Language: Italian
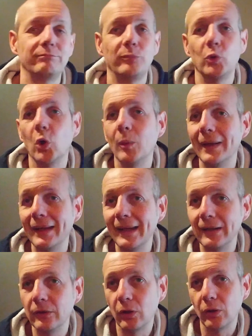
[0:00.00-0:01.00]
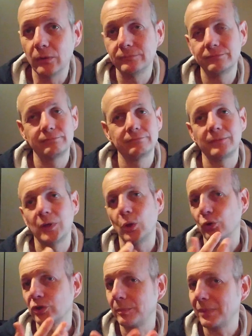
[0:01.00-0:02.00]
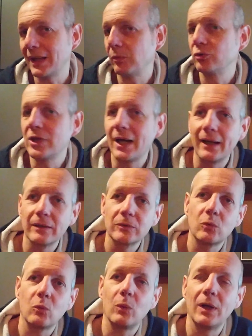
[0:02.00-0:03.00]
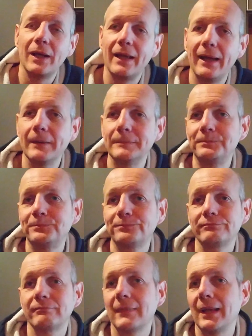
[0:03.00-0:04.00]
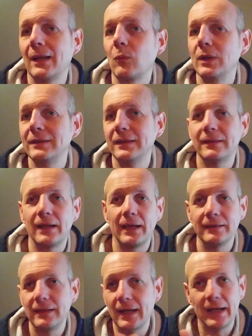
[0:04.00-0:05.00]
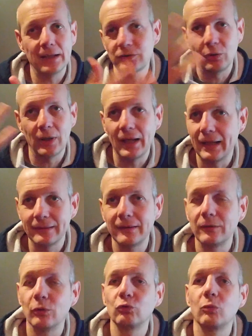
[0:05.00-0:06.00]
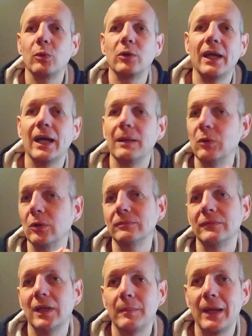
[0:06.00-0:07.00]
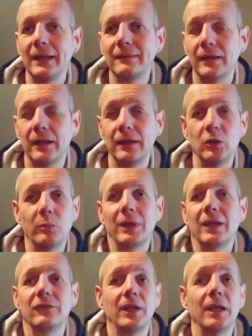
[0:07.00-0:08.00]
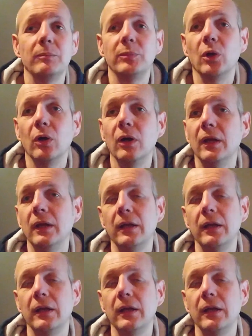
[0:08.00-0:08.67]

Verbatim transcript: più o meno, lo sappiamo già qual è la quantità di acido lattico, supponiamo, da mettere. Io per esempio,